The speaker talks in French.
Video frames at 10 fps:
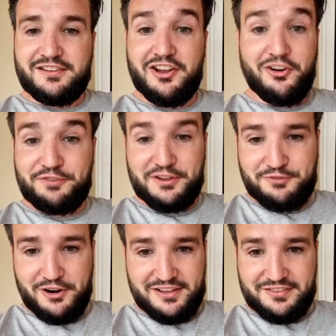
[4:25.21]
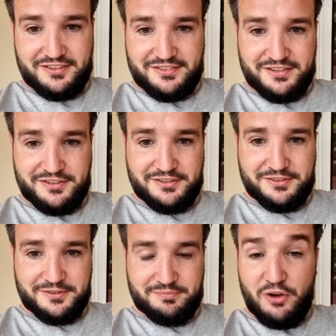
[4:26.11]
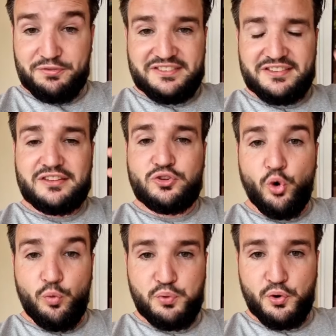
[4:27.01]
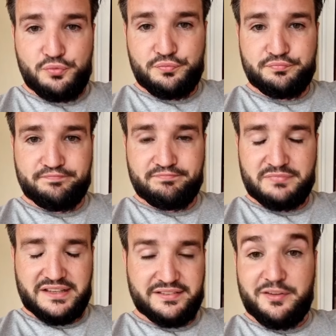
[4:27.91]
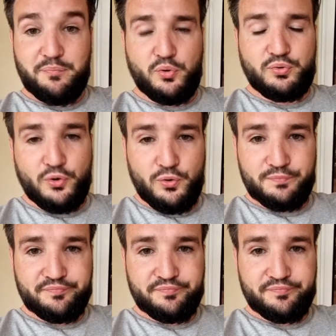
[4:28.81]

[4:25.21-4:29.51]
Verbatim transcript: et en fait, voilà, c'était bah, en fait, trop pour eux. C'était beaucoup trop